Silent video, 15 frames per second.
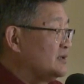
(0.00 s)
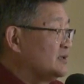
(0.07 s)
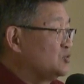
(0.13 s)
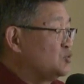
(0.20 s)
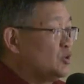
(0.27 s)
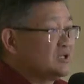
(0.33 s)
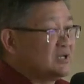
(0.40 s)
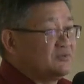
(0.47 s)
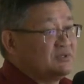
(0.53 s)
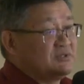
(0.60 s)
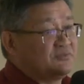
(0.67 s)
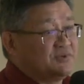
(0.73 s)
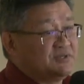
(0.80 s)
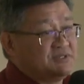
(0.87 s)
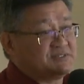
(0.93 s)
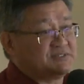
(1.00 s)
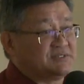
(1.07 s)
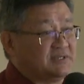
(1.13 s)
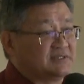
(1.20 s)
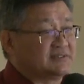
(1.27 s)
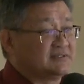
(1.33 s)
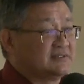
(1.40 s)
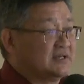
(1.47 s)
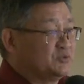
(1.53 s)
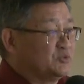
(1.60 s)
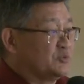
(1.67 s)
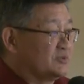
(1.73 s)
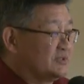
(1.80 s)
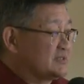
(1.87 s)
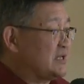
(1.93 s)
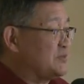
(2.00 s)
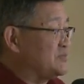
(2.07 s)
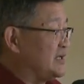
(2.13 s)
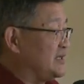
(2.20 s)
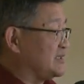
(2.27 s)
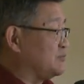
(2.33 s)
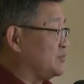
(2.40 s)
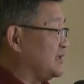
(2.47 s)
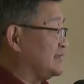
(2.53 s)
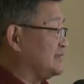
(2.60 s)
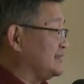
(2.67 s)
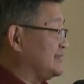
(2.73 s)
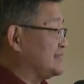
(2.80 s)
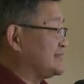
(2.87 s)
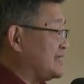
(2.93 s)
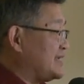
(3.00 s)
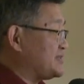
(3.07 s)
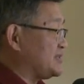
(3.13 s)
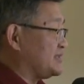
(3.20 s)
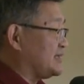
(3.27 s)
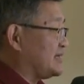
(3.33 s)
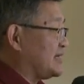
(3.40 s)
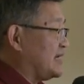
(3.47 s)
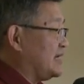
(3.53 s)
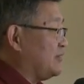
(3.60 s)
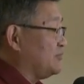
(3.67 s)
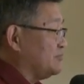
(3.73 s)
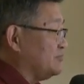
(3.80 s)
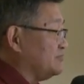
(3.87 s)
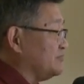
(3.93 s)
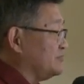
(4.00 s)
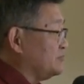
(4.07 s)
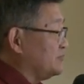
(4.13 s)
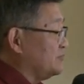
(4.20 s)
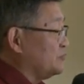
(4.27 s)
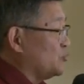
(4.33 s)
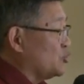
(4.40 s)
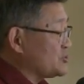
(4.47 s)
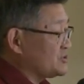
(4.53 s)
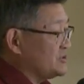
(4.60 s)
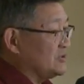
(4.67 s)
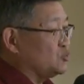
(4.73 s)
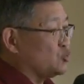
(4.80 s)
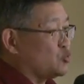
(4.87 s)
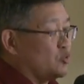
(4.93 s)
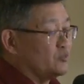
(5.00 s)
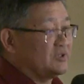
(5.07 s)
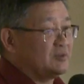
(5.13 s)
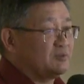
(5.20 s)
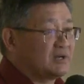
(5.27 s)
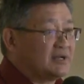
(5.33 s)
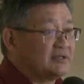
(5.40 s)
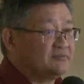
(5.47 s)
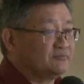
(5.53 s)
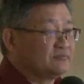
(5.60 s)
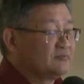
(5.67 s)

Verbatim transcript: Долго вы, вынести это, да, ну, на самом деле это была настоящая такая мощная духовная брань.